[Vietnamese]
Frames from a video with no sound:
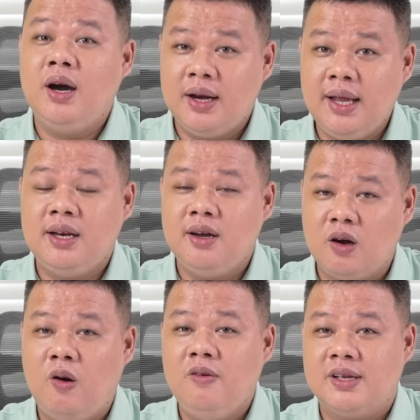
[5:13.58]
hơn đấy
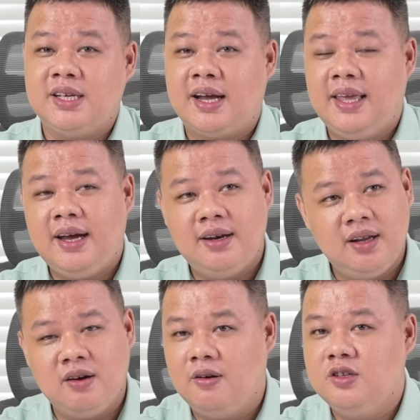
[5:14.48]
tương đối và sạc nhanh hơn
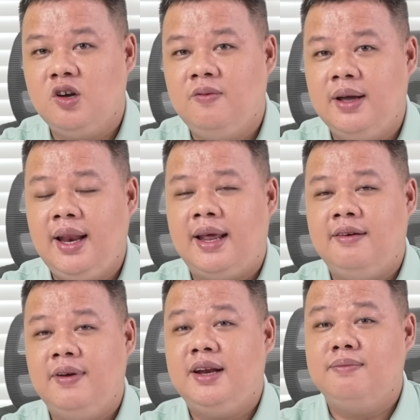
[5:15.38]
tương đối so với lại
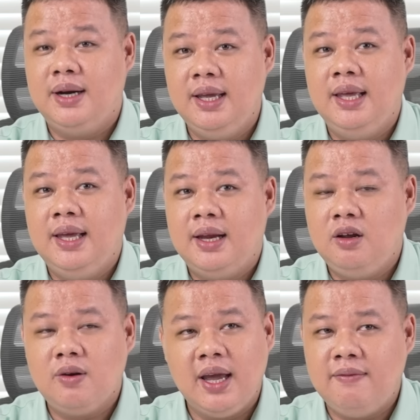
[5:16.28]
là V năm mươi,
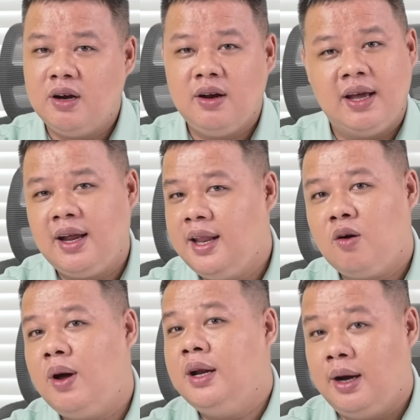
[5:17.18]
thì ok em vẫn có thể cân
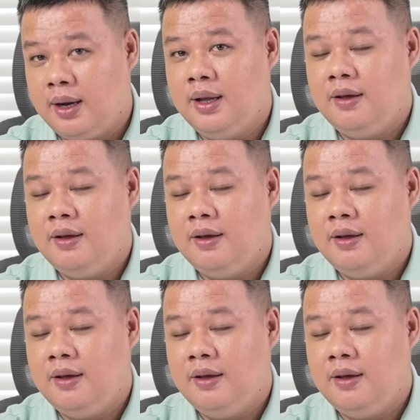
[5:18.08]
nhắc qua được.